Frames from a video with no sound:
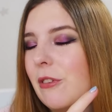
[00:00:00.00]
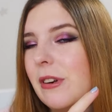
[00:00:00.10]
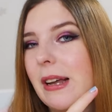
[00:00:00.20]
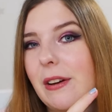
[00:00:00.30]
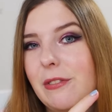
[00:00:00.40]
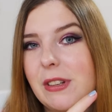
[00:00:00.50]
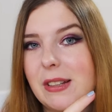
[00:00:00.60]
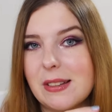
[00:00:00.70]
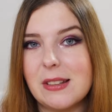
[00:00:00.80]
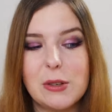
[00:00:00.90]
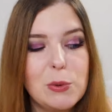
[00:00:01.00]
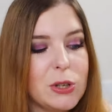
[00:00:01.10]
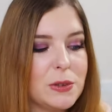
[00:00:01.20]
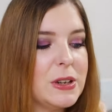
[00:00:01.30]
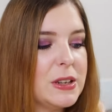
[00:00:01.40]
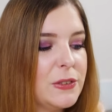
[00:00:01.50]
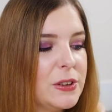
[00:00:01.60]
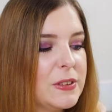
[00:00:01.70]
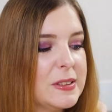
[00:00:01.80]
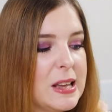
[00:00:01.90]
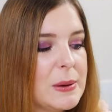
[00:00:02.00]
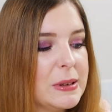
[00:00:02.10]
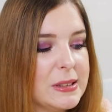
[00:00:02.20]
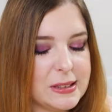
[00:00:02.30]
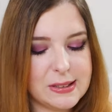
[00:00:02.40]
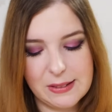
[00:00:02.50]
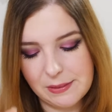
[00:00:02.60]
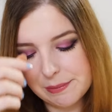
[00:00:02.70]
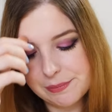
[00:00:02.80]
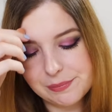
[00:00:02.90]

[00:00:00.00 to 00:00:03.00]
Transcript: Von daher finde ich das richtig gut. Das werde ich auf jeden Fall selber testen.